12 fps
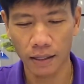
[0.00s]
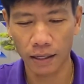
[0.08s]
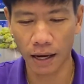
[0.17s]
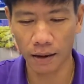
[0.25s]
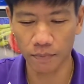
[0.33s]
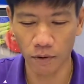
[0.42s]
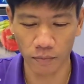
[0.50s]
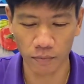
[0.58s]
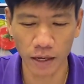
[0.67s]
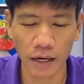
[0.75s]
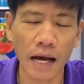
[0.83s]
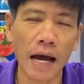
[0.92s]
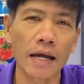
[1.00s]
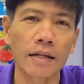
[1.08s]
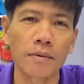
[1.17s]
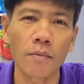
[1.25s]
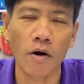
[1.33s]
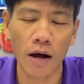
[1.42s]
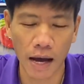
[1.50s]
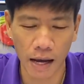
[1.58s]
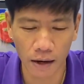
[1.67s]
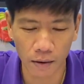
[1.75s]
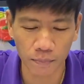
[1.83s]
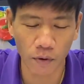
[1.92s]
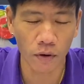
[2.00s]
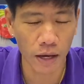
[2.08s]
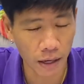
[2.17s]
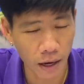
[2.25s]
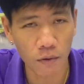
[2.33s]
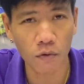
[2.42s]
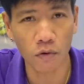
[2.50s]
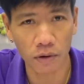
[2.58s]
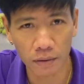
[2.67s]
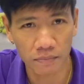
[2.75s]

นะครับผมแล้วใครที่มองหา Oppo A96